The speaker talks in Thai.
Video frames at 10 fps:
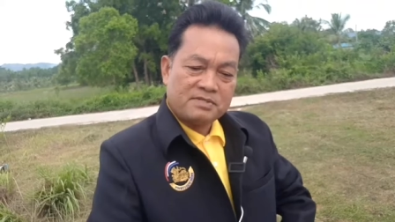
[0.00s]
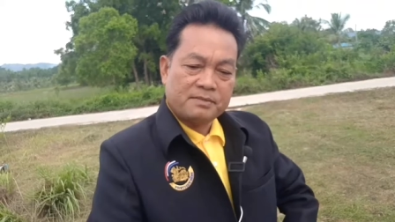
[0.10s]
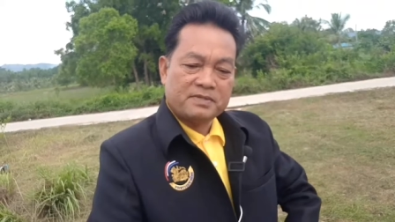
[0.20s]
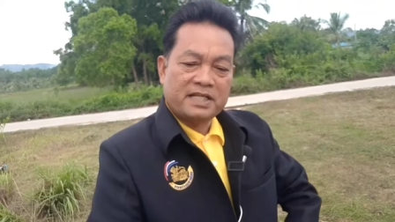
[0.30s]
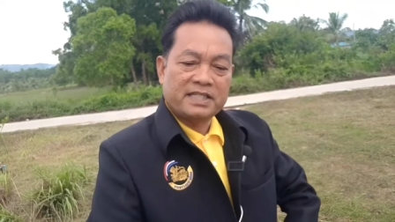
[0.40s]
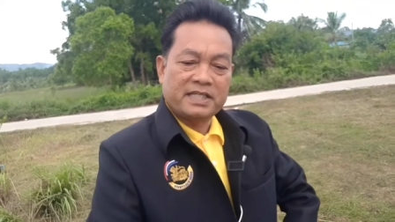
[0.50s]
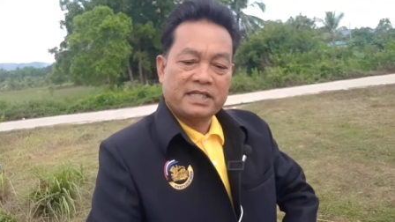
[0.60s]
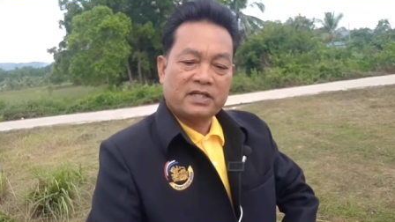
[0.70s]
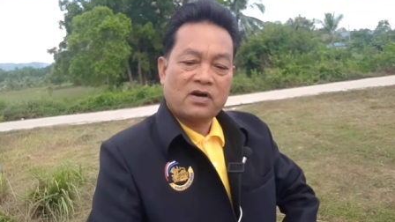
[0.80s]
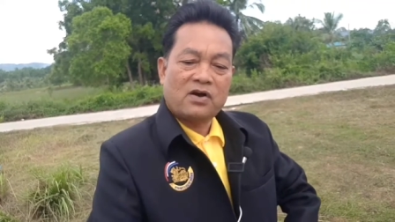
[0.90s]
30 นา
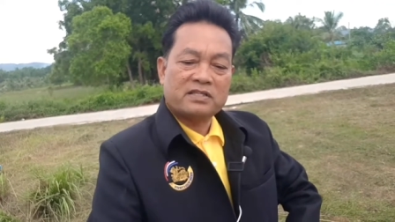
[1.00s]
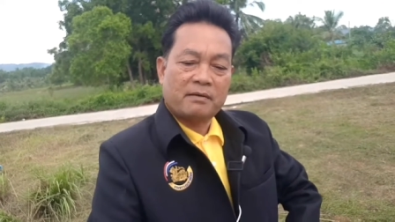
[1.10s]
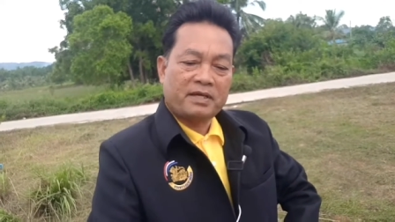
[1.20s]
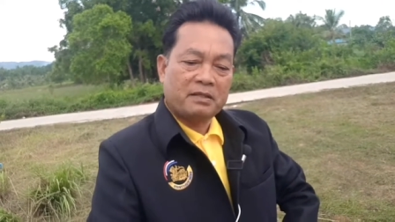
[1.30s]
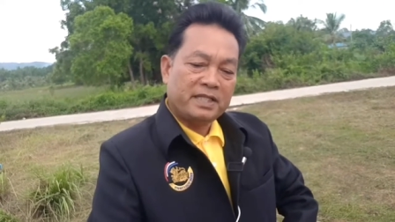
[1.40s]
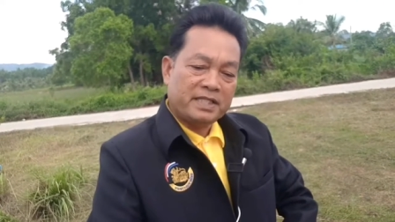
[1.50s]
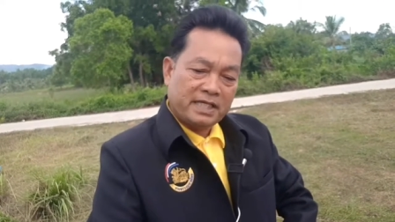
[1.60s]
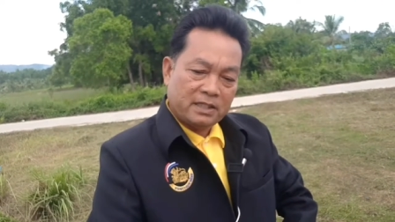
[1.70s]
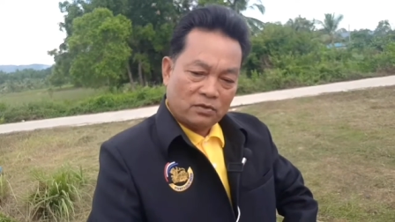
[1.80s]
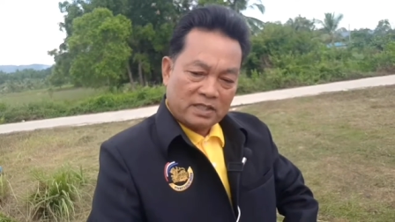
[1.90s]
ทีก็จะเป็นพิ
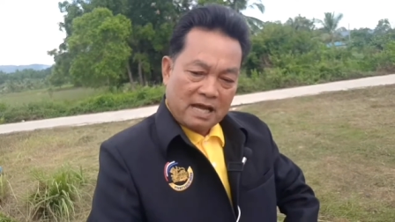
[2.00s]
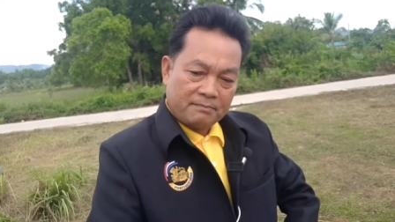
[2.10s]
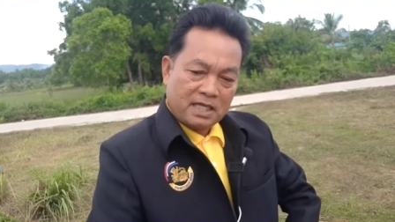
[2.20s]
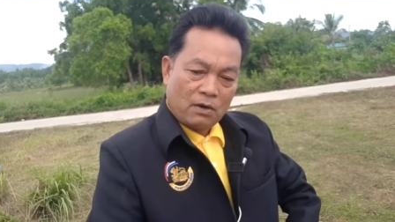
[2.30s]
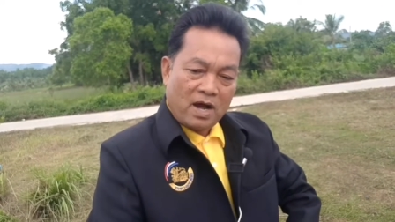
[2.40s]
ธีลงนาม